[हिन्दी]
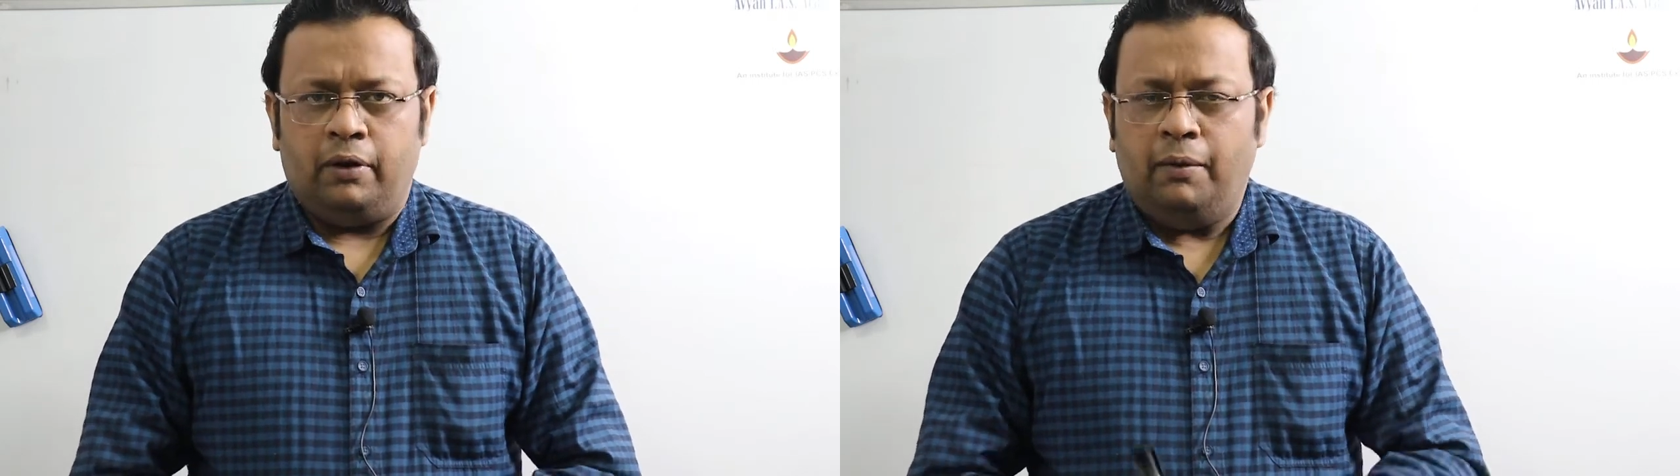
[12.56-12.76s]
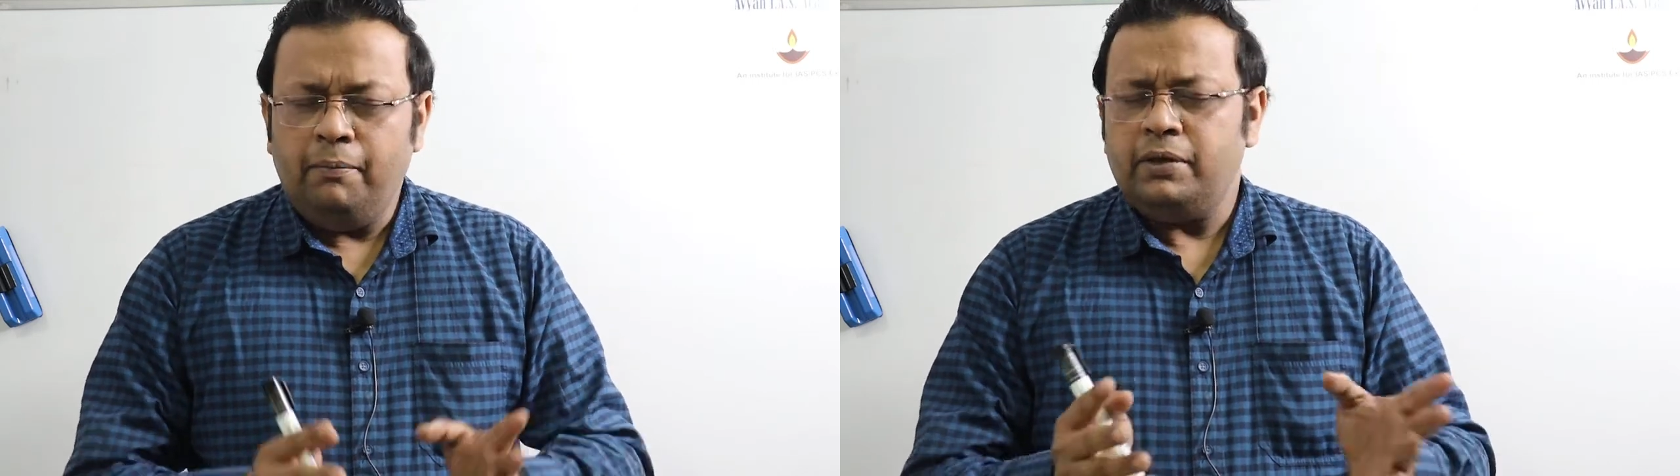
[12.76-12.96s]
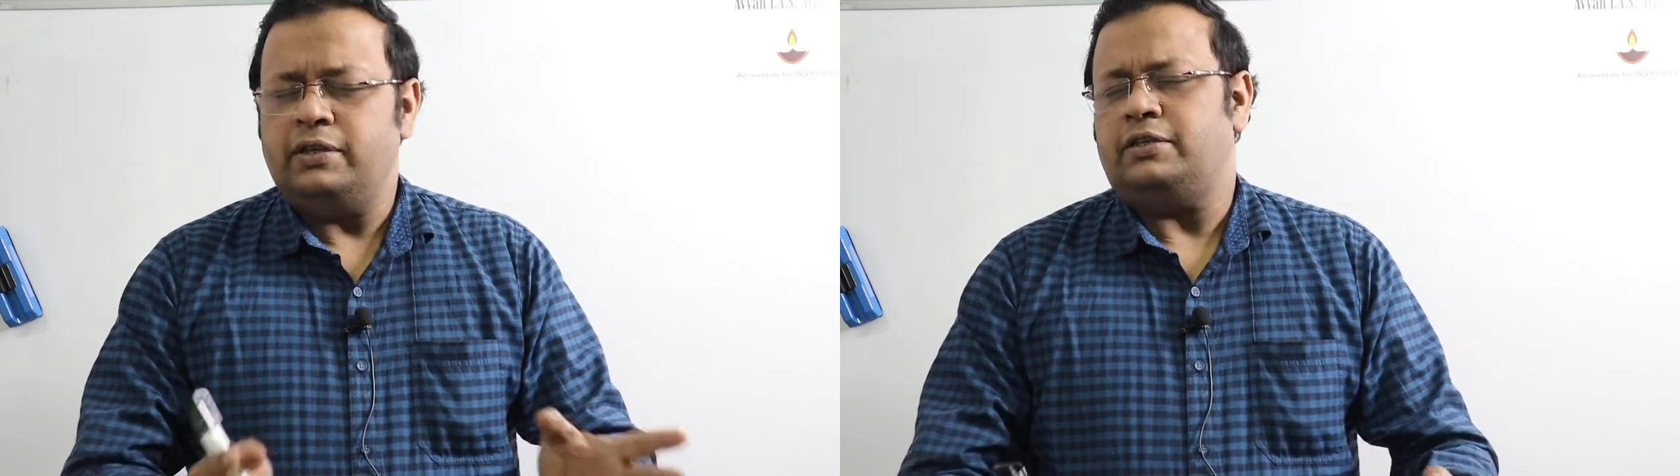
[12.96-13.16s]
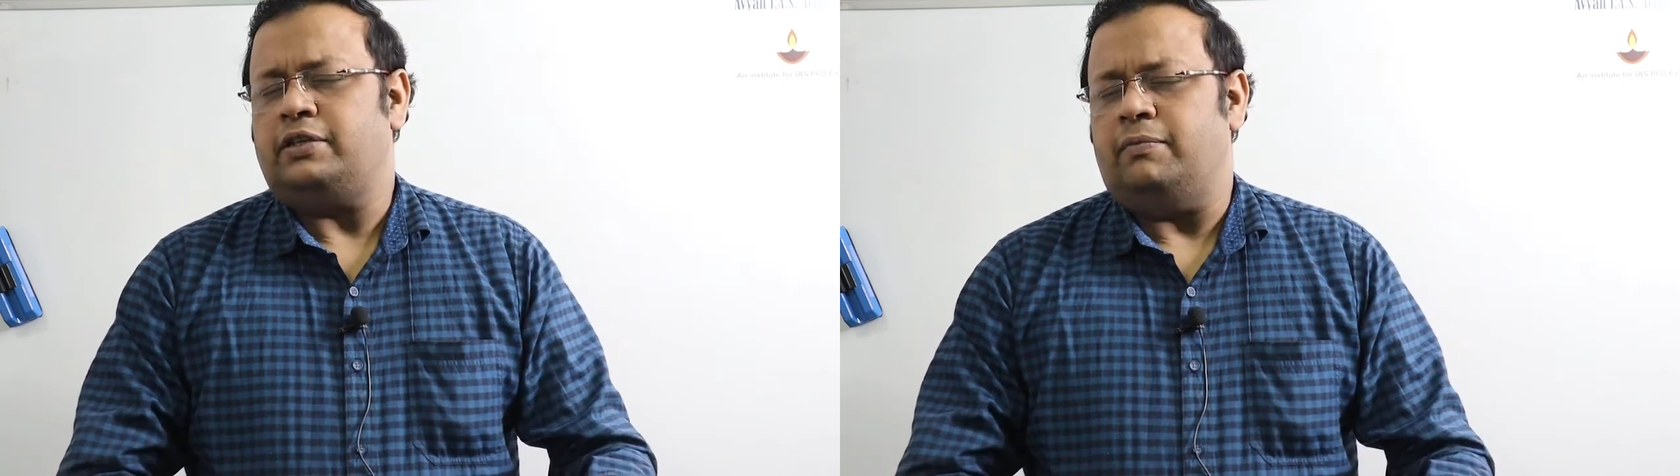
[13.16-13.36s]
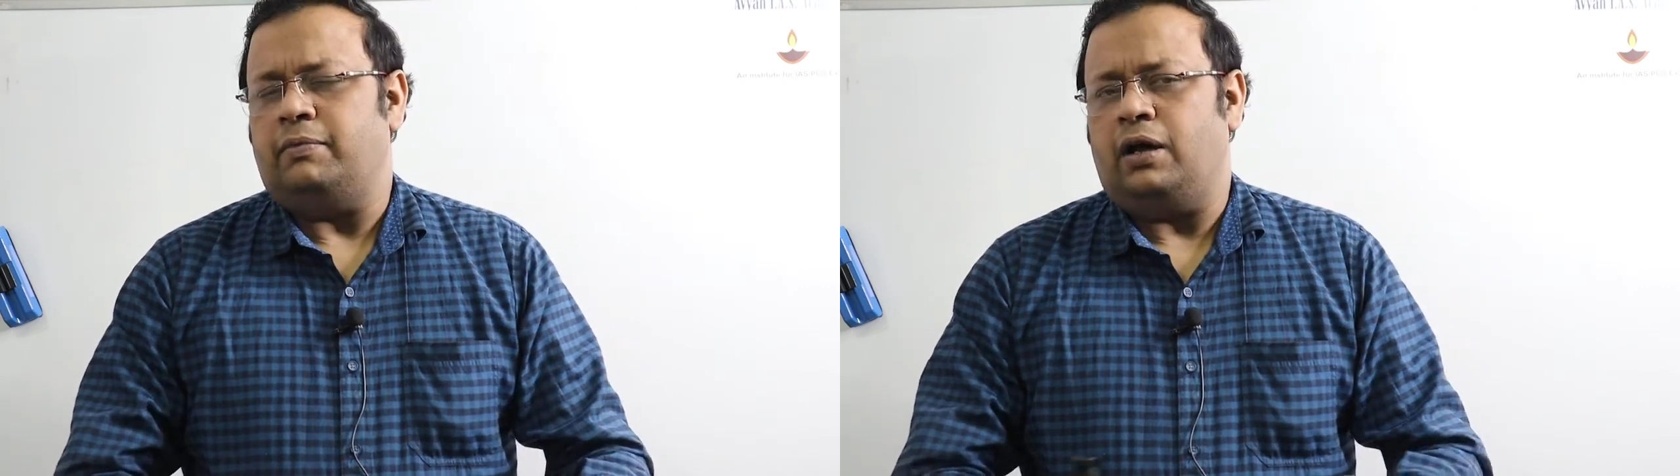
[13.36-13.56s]
नंबर
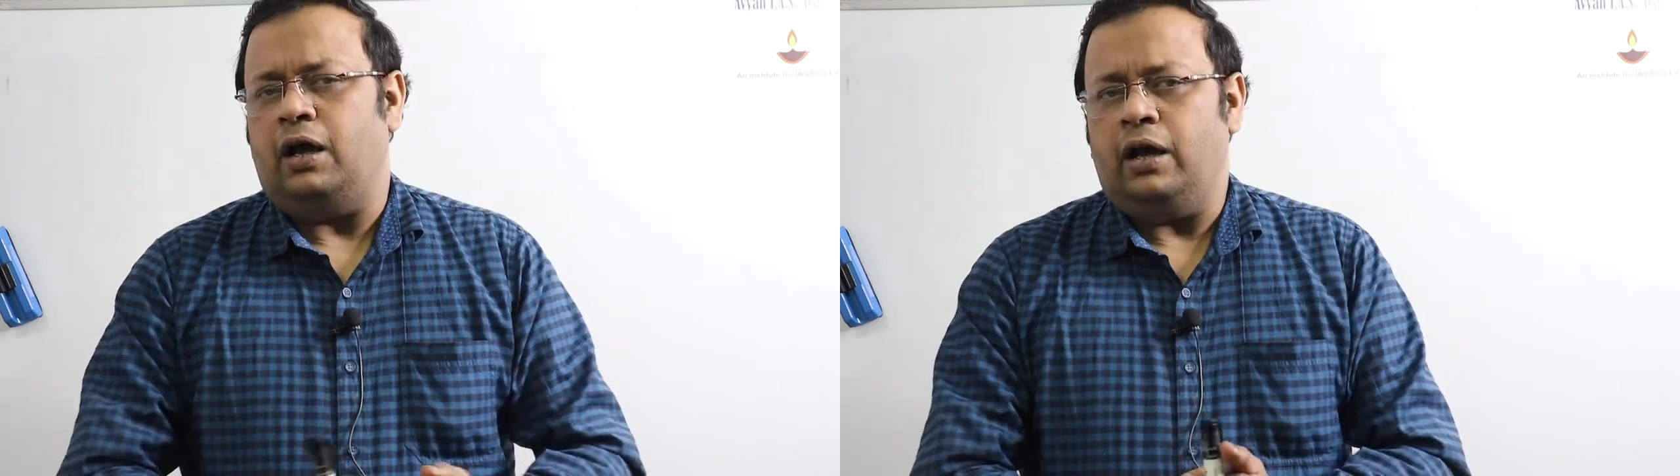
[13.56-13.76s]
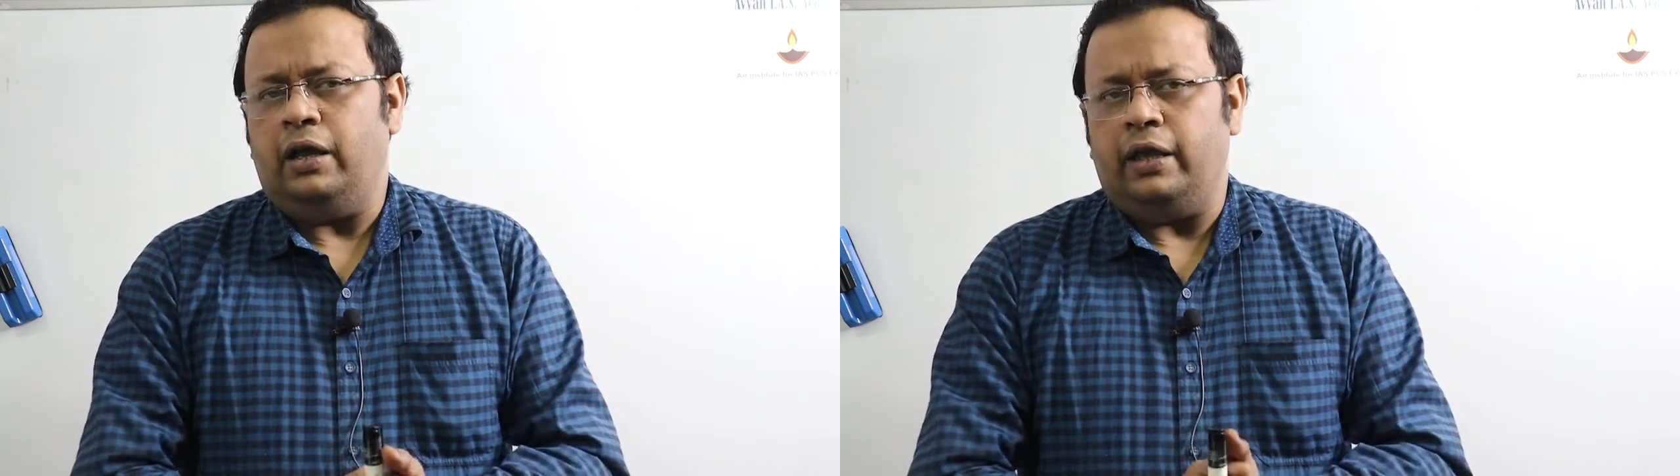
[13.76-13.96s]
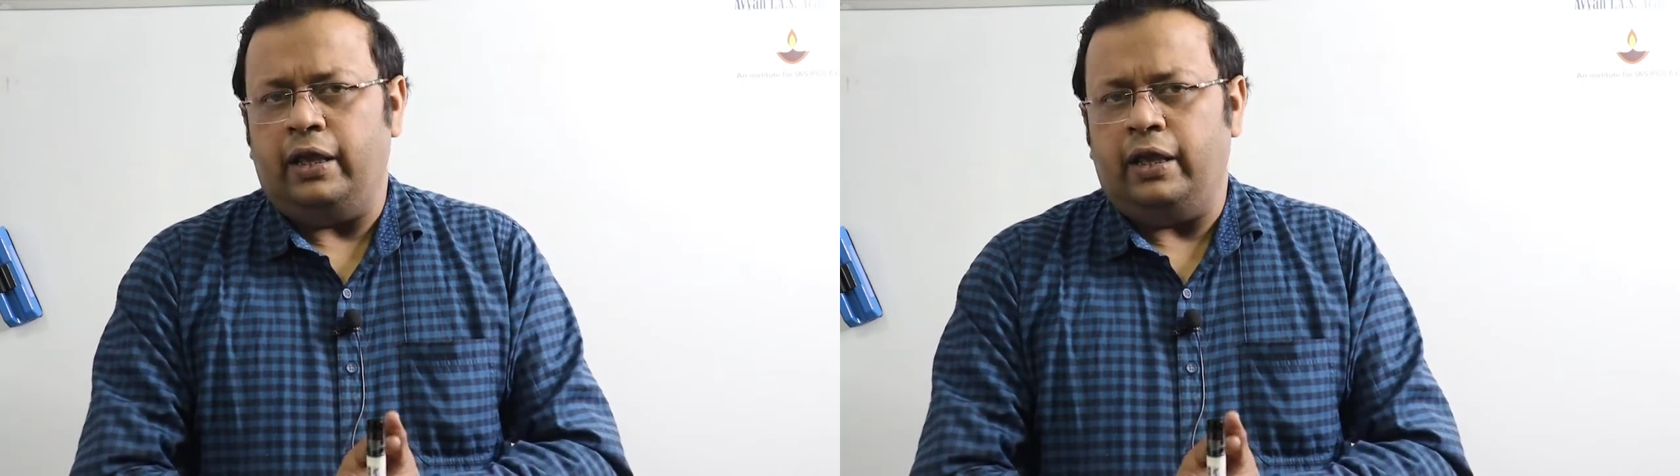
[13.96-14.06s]
सिस्टम का